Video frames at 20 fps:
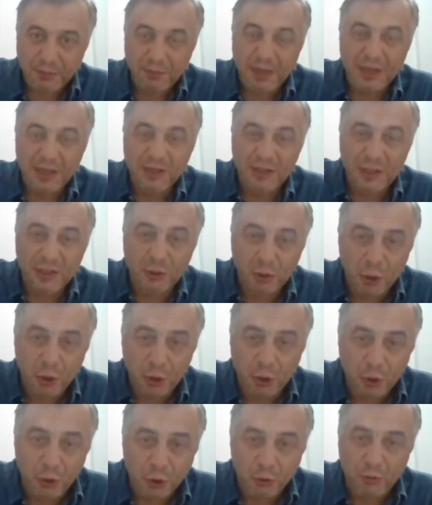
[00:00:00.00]
Ben size
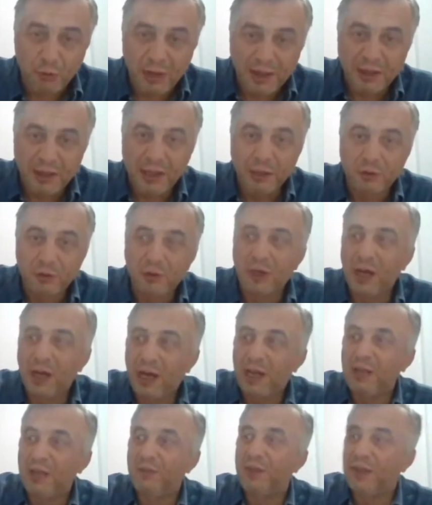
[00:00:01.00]
söylüyorum benden sonra
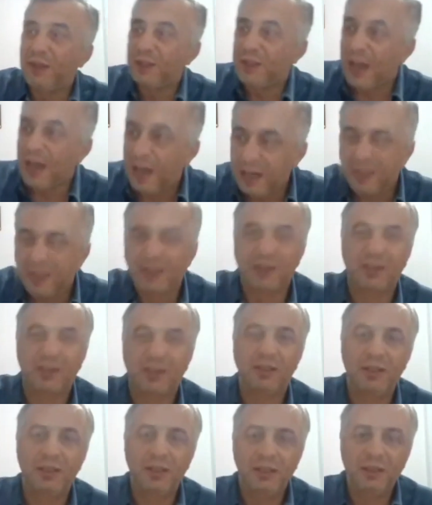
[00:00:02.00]
halifeniz
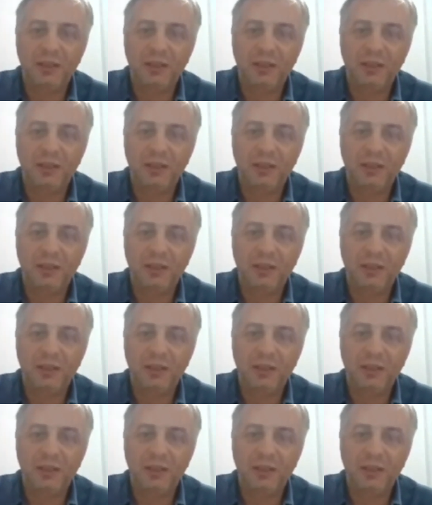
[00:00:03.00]
Ali'dir.